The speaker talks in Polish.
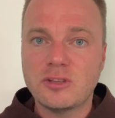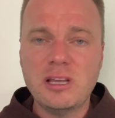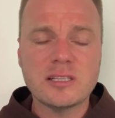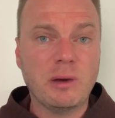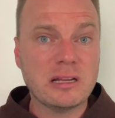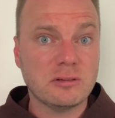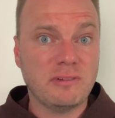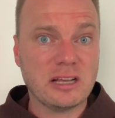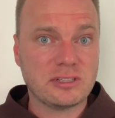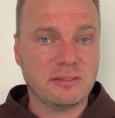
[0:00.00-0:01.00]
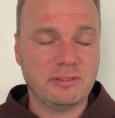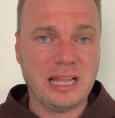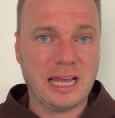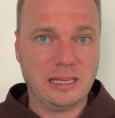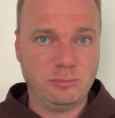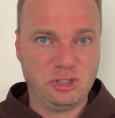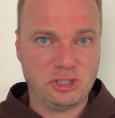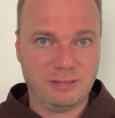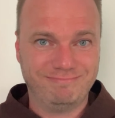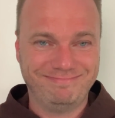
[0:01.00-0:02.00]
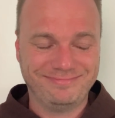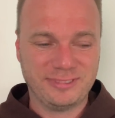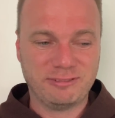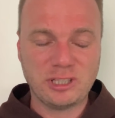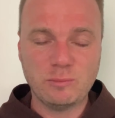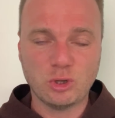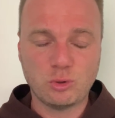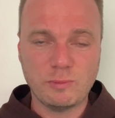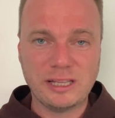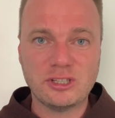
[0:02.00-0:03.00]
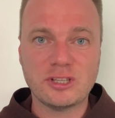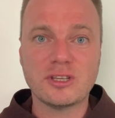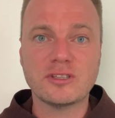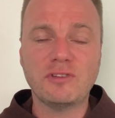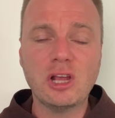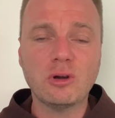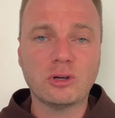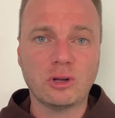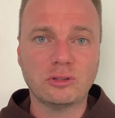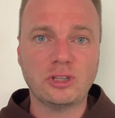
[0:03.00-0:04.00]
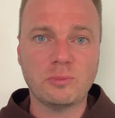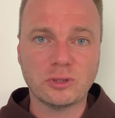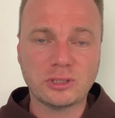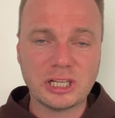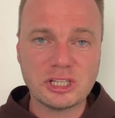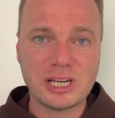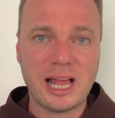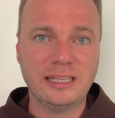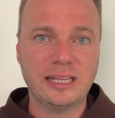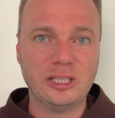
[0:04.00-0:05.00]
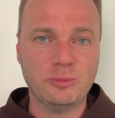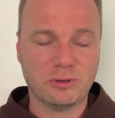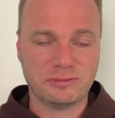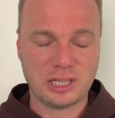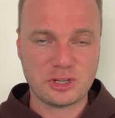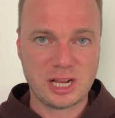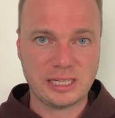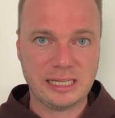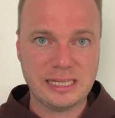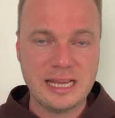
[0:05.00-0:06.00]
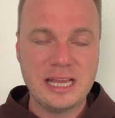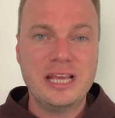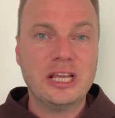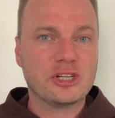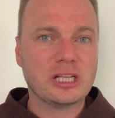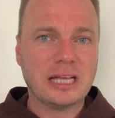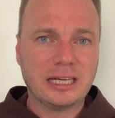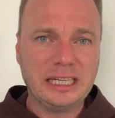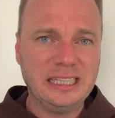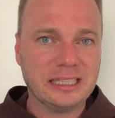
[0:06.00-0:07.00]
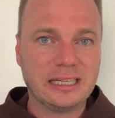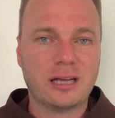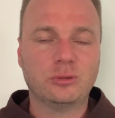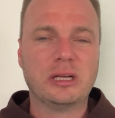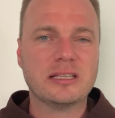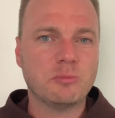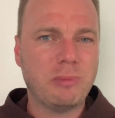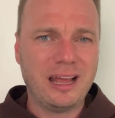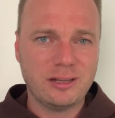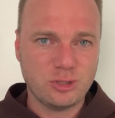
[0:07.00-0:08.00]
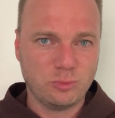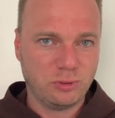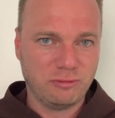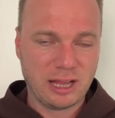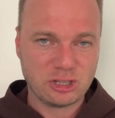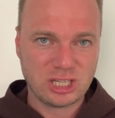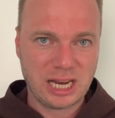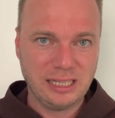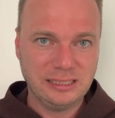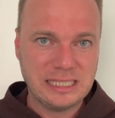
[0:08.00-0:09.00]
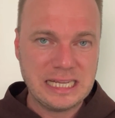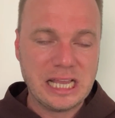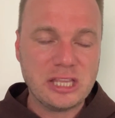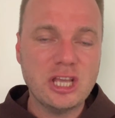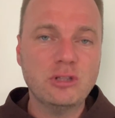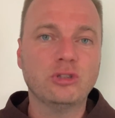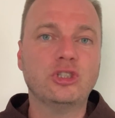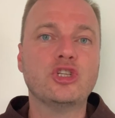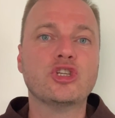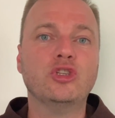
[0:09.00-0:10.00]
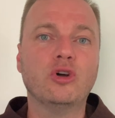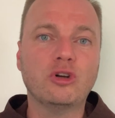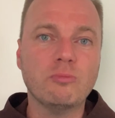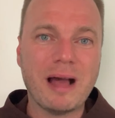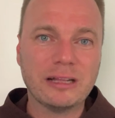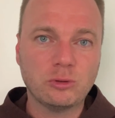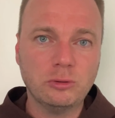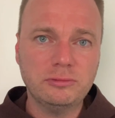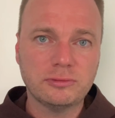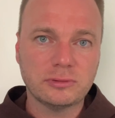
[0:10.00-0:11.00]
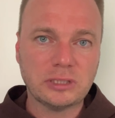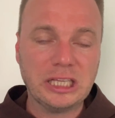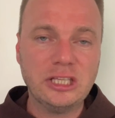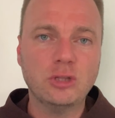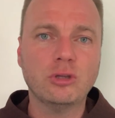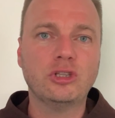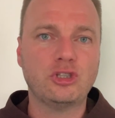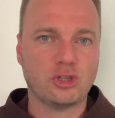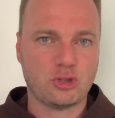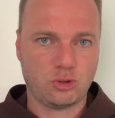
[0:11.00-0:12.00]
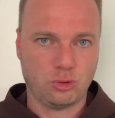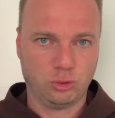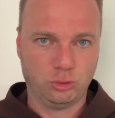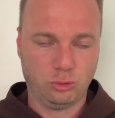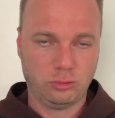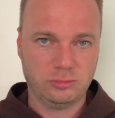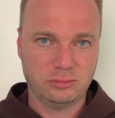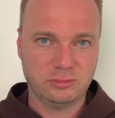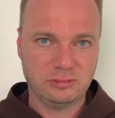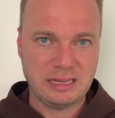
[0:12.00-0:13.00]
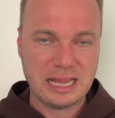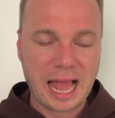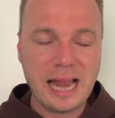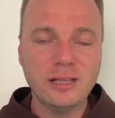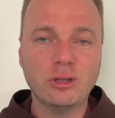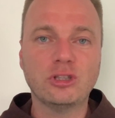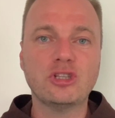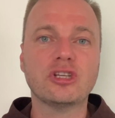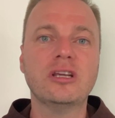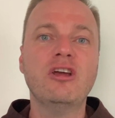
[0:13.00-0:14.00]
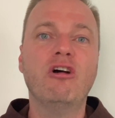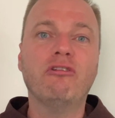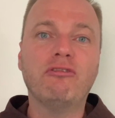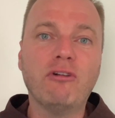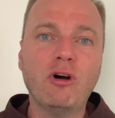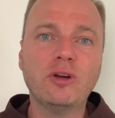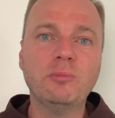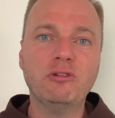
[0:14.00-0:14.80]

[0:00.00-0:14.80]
jest bardzo ważne, wydaje mi się, w tym dokumencie jest wielokrotnie podkreślane i powtarzane, że ta krytyka, która jest bardzo poważna, nie dotyczy dogmatów i nie dotyczy struktur, ale dotyczy formy